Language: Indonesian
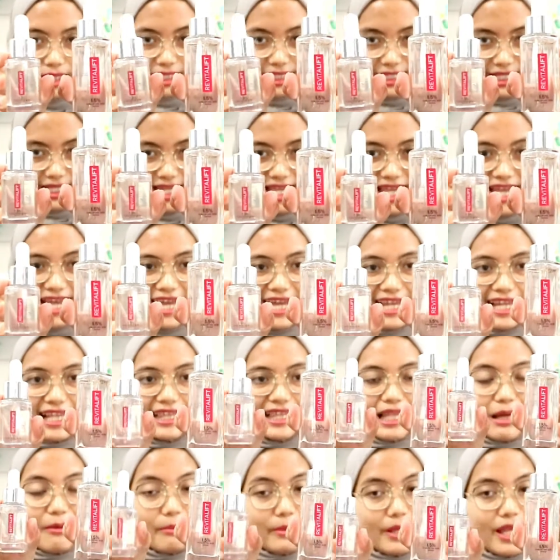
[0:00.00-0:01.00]
mili
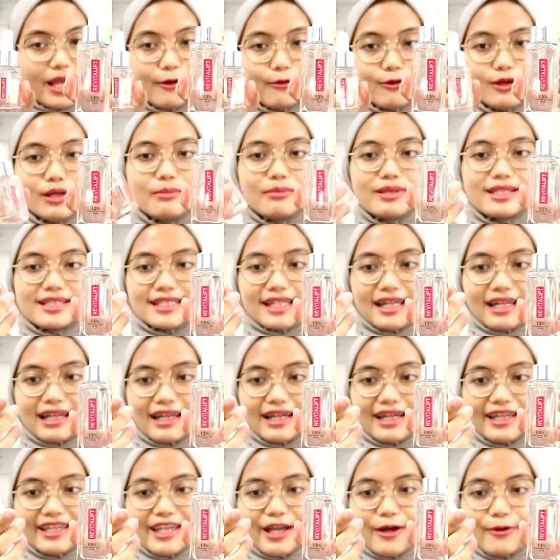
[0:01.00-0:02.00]
tapi aku lebih
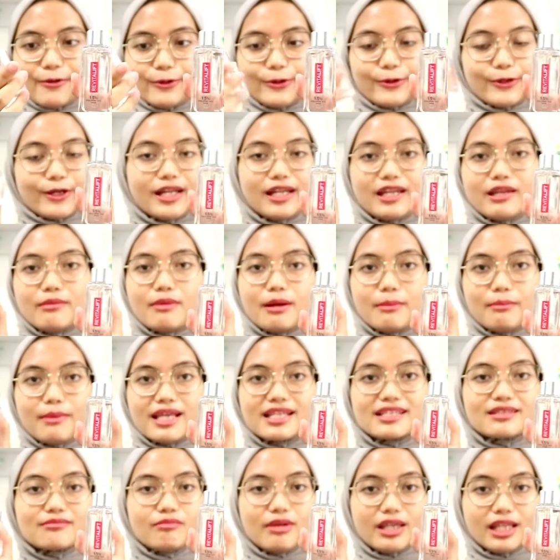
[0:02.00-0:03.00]
seneng yang ukuran
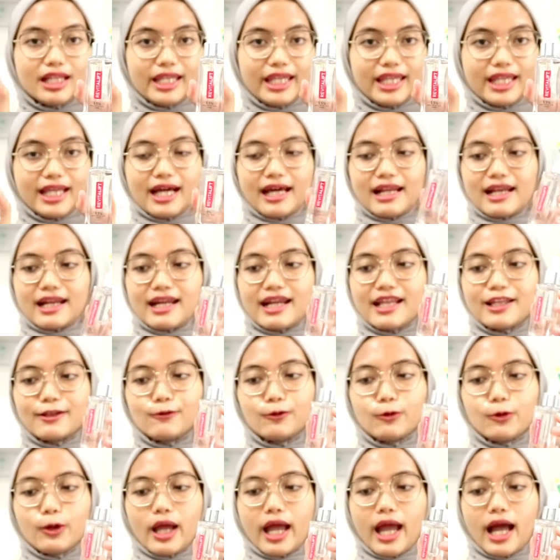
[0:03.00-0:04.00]
15 mili karena
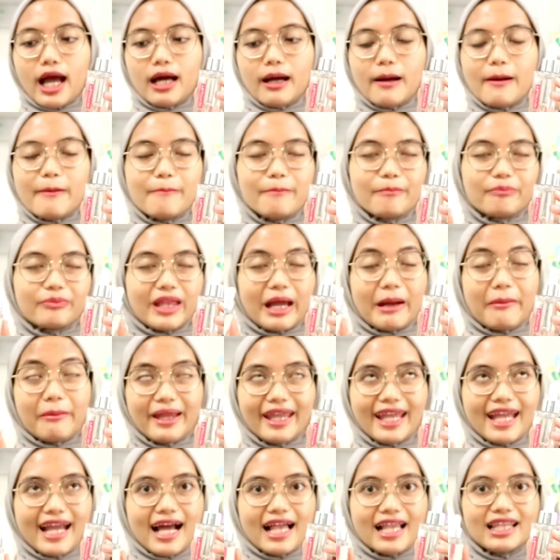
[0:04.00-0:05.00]
tuh um,
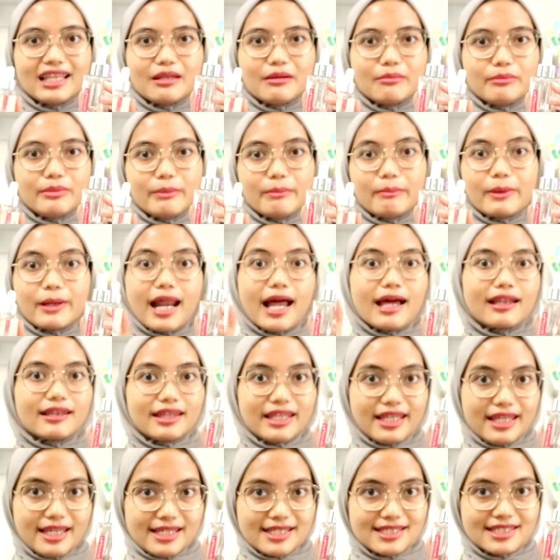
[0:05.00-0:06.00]
apa ya lebih
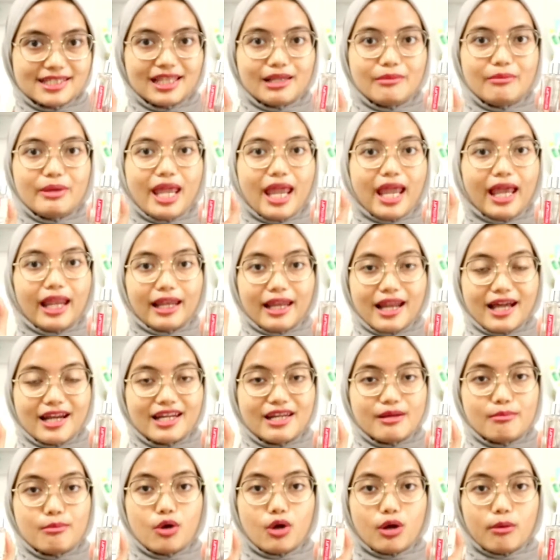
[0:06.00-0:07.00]
praktis lebih enak
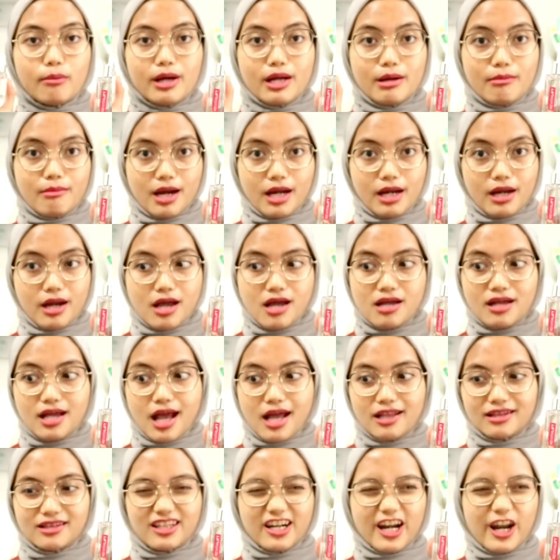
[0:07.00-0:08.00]
dibawa kemana-mana
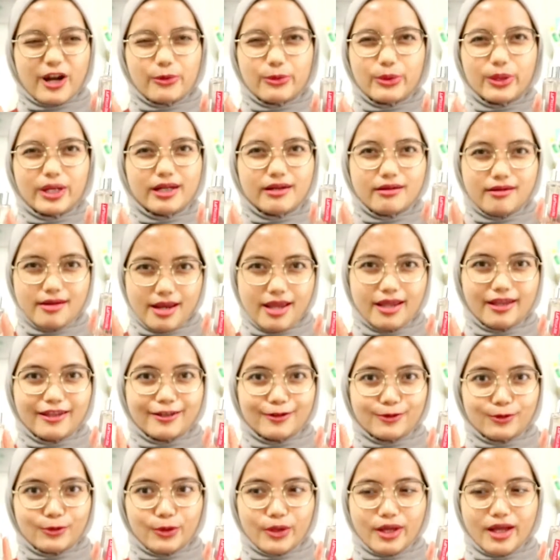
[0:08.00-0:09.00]
gak terlalu gede
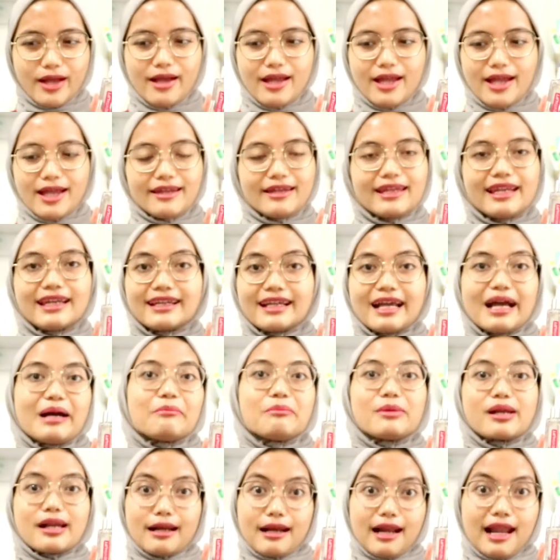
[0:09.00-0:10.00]
gitu ya dan
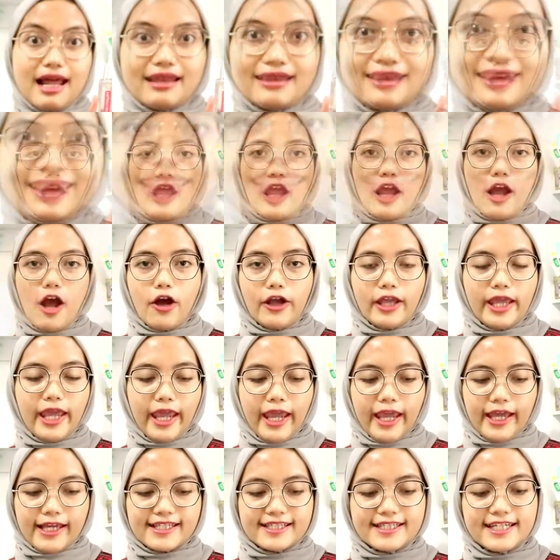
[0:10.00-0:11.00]
gak berat Oke,
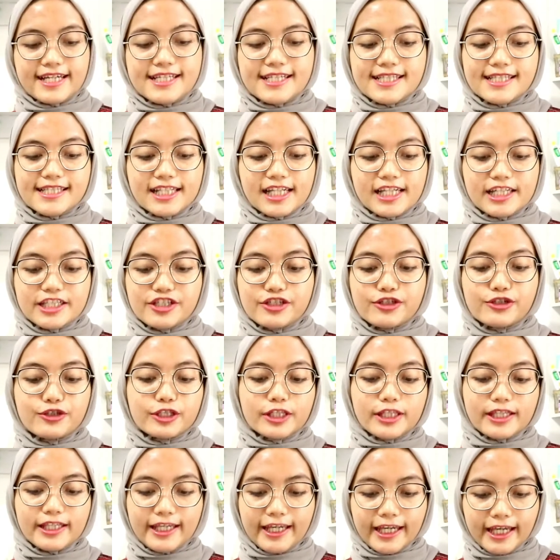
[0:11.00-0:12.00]
okay, yang
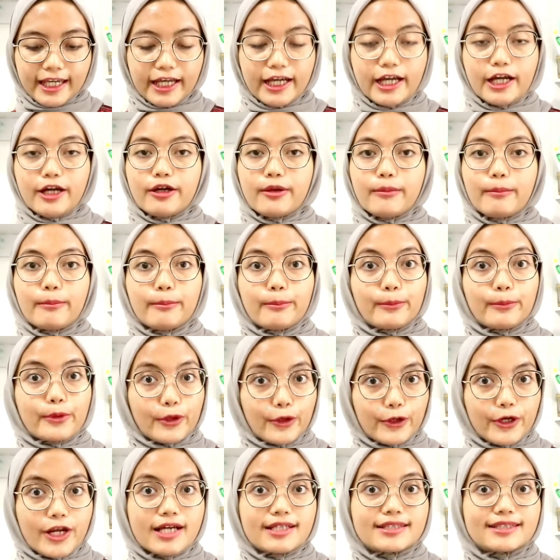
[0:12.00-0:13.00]
selanjutnya
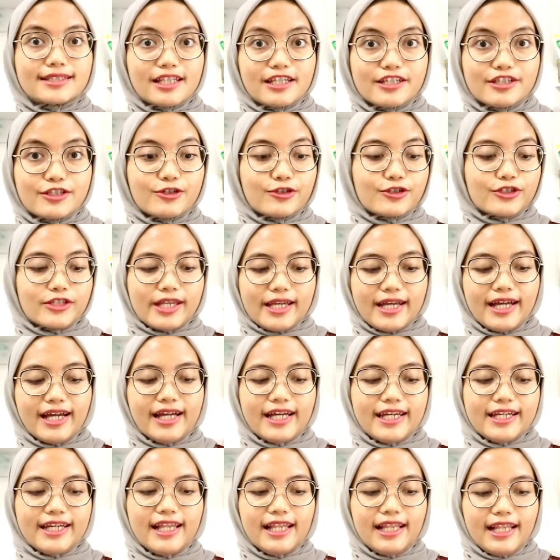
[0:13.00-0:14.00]
Produk
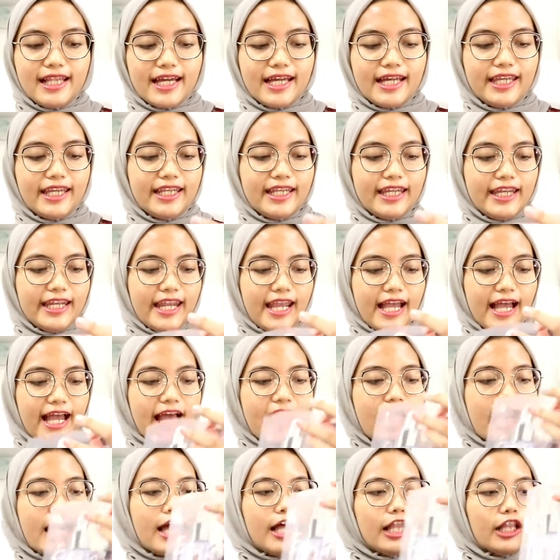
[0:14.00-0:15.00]
selanjutnya adalah ini dia.
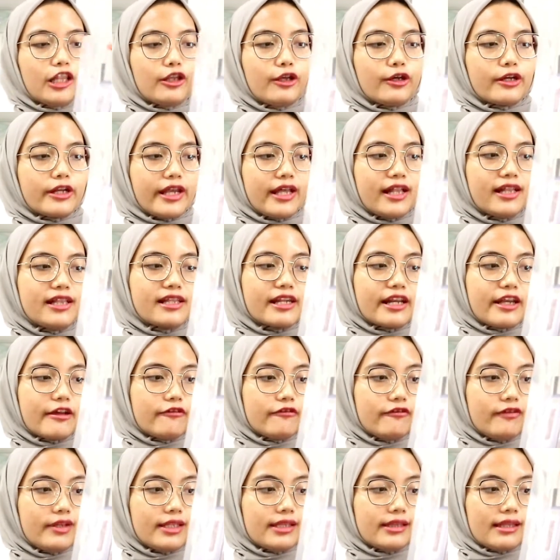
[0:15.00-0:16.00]
L'Oreal
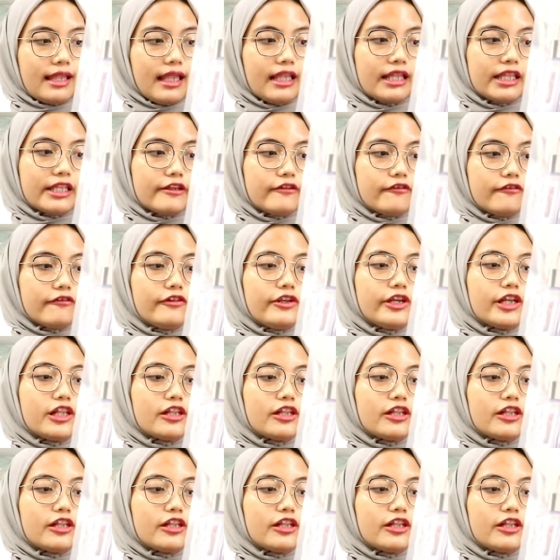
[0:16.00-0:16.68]
Revitalift